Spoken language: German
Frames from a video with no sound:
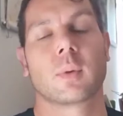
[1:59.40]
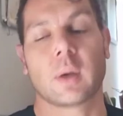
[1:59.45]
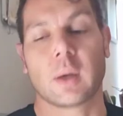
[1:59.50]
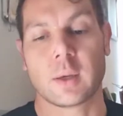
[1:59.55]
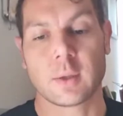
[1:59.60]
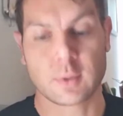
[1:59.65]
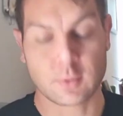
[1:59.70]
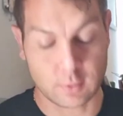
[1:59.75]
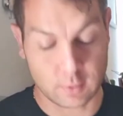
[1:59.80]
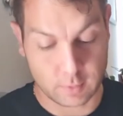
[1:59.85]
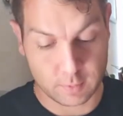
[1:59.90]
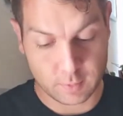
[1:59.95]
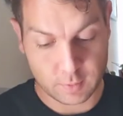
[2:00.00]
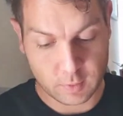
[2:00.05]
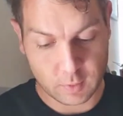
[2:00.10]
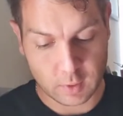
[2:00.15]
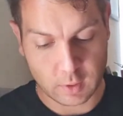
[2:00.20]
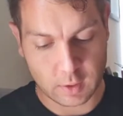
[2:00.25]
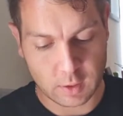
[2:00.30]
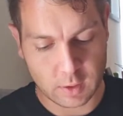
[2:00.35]
Also,
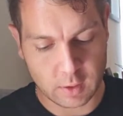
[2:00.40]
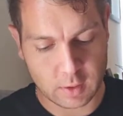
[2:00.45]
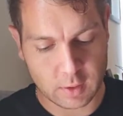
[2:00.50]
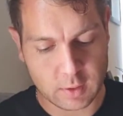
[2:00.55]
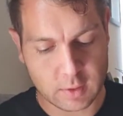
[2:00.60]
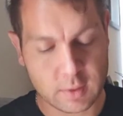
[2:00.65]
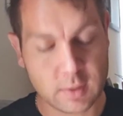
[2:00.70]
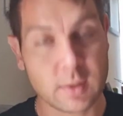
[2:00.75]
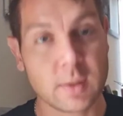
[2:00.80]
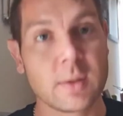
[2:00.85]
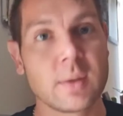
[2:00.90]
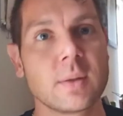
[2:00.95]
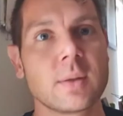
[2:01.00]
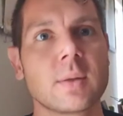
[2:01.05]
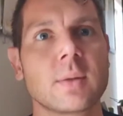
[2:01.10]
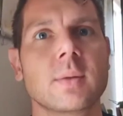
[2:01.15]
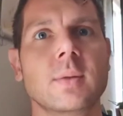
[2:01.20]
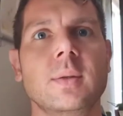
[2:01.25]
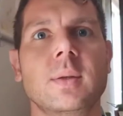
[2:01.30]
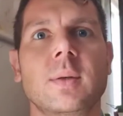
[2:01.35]
äh, das
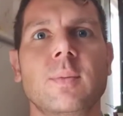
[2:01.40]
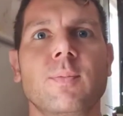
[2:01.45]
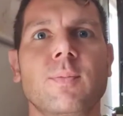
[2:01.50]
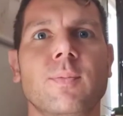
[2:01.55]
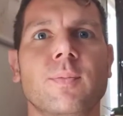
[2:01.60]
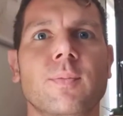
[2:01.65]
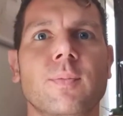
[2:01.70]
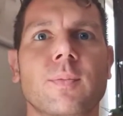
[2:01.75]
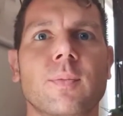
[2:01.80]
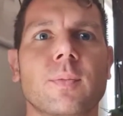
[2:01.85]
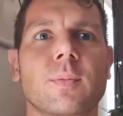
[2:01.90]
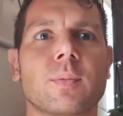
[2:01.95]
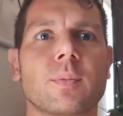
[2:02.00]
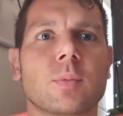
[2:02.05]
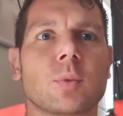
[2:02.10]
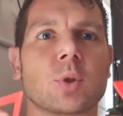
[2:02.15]
sind sieben